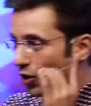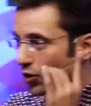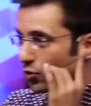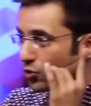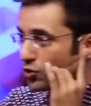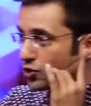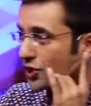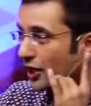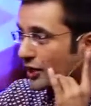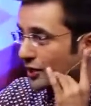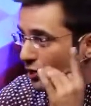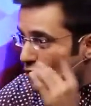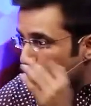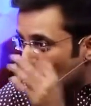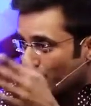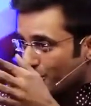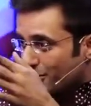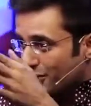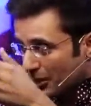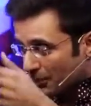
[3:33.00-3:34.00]
और उन
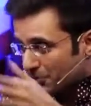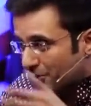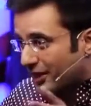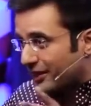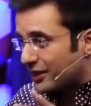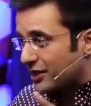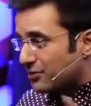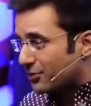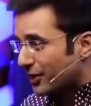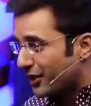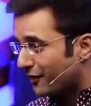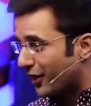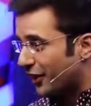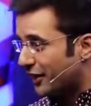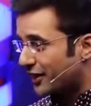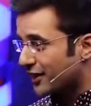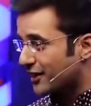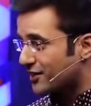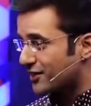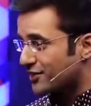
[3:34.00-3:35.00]
सेक्टर्स को भी सब सेक्टर्स में
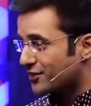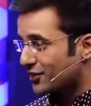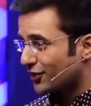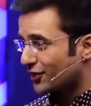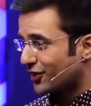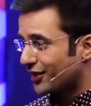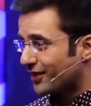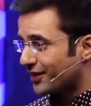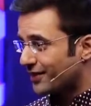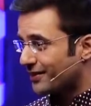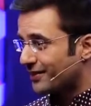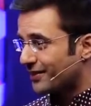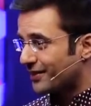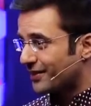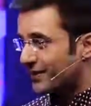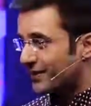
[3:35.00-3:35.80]
डिवाइड किया जा सकता है